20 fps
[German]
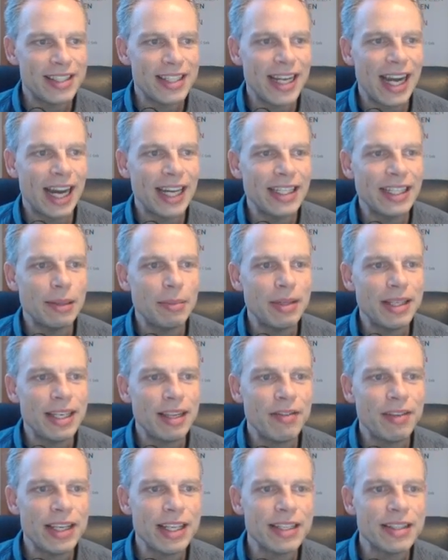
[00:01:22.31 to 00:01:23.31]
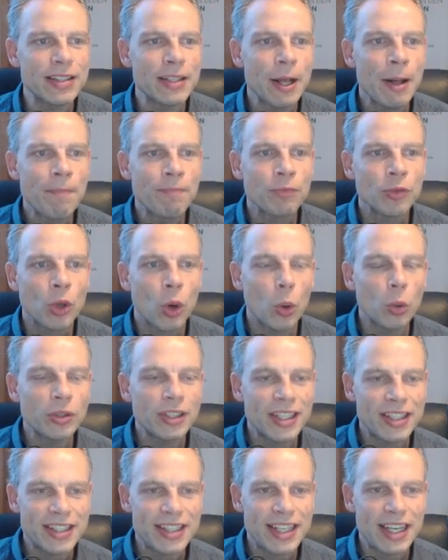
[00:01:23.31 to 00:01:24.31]
Der Handel mit Devisen
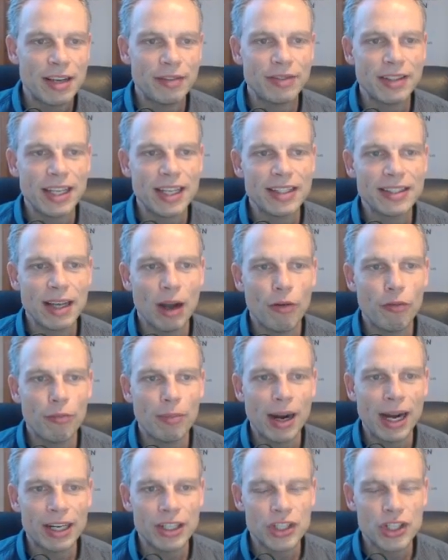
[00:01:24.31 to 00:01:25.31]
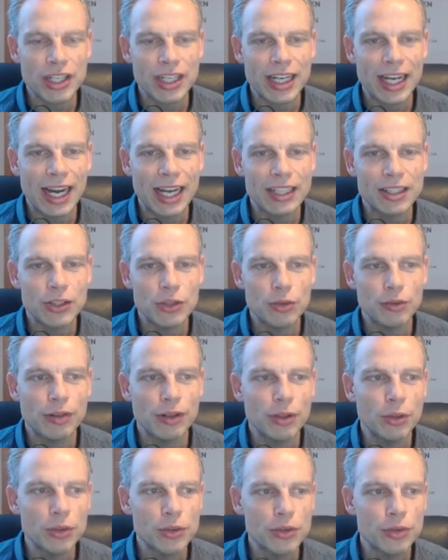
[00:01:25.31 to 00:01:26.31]
und CFDs auf Margin kann zu
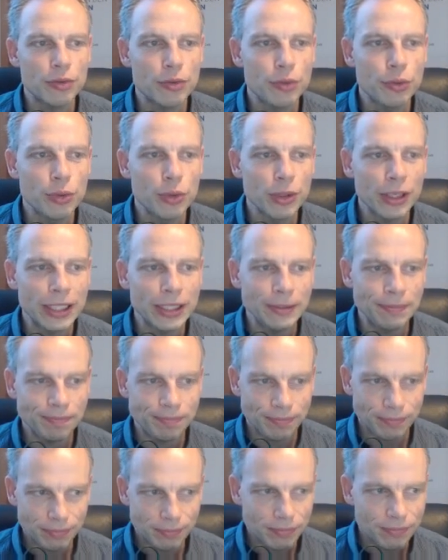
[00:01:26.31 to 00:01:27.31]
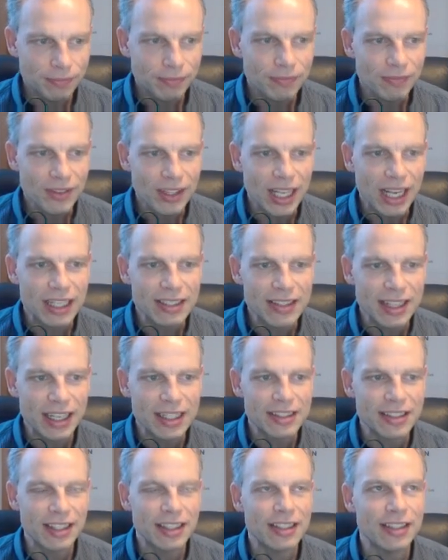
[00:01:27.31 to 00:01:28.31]
Verlusten führen. Das
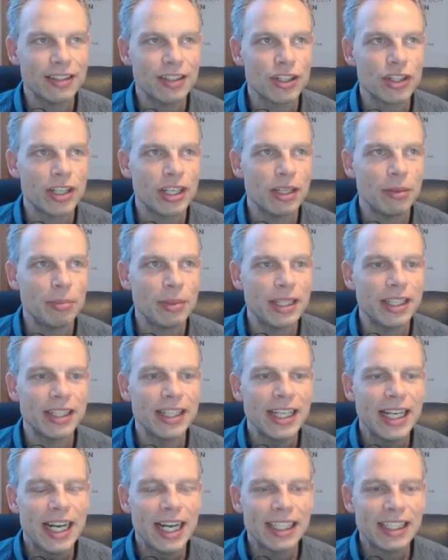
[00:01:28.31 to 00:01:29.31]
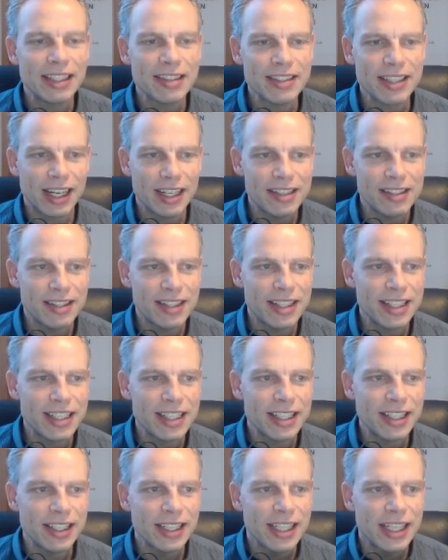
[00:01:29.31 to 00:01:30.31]
heißt an dieser Stelle bitte das Ganze
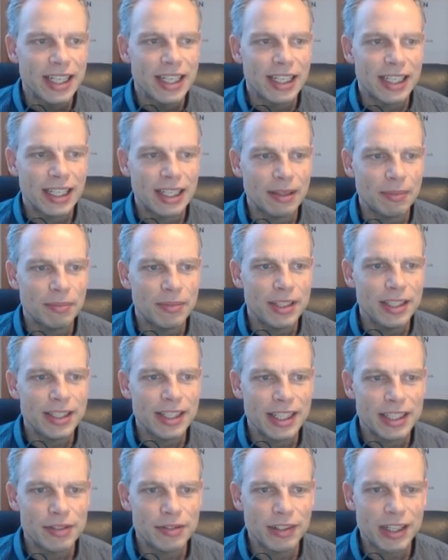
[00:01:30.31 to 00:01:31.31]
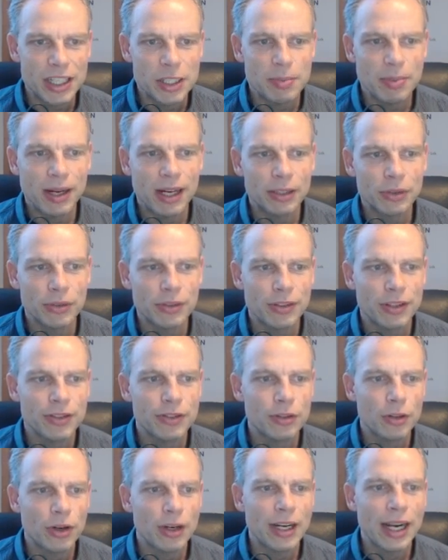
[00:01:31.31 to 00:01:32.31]
hier äh, nicht als Finanzberatung sehen,
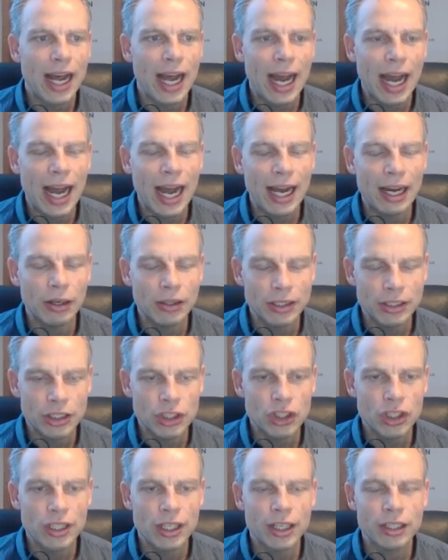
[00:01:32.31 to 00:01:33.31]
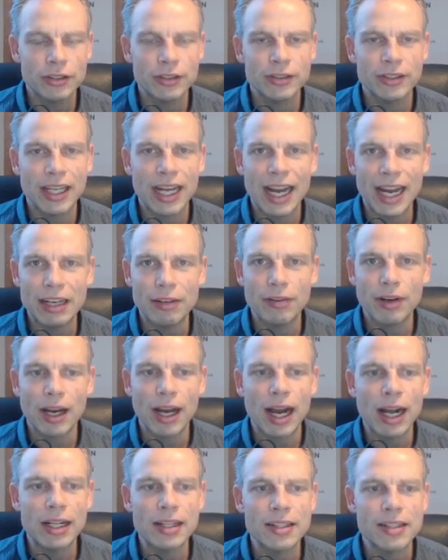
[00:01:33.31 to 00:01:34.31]
sondern anschließend einfach
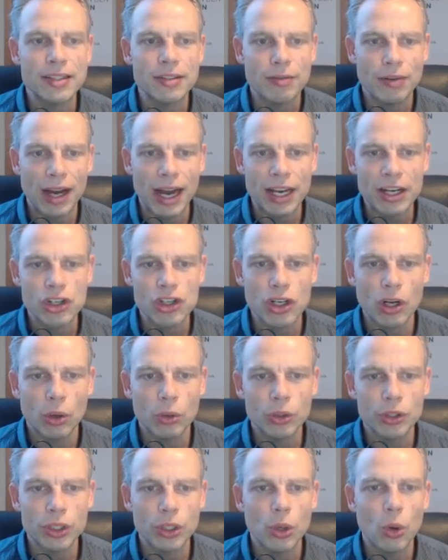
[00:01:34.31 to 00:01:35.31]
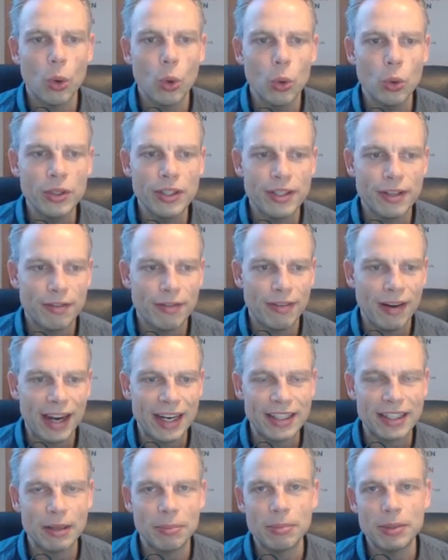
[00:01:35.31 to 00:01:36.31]
als Veranschaulichung und
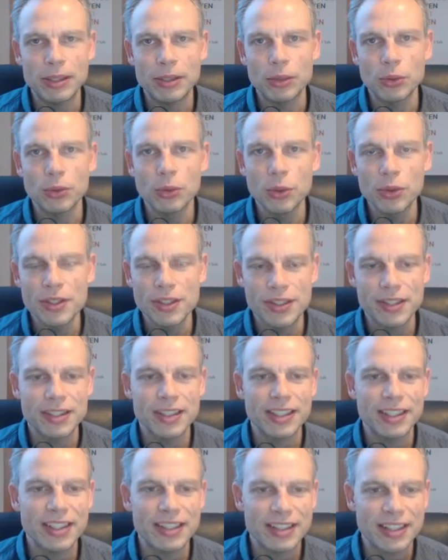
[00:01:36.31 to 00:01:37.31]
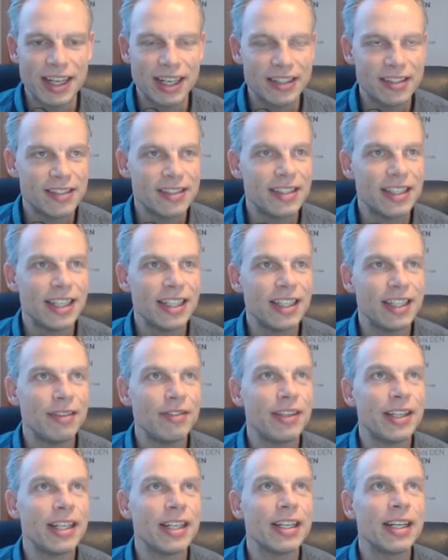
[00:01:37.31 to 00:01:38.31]
Weiterbildung nutzen. Diese ganzen Dinge, die wir
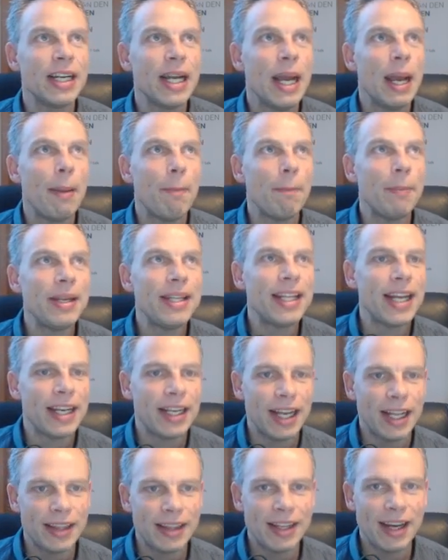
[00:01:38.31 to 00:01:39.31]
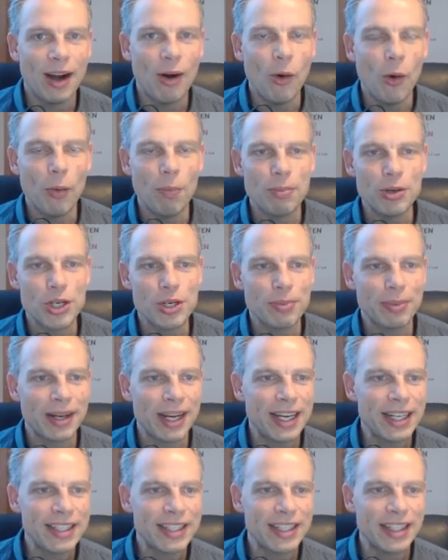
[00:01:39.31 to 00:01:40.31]
hier miteinander auch
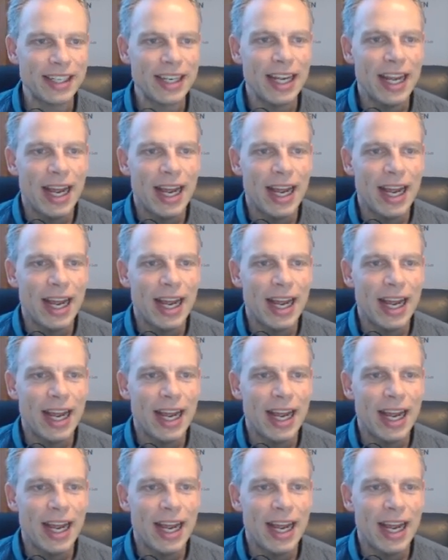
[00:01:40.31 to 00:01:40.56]
besprechen.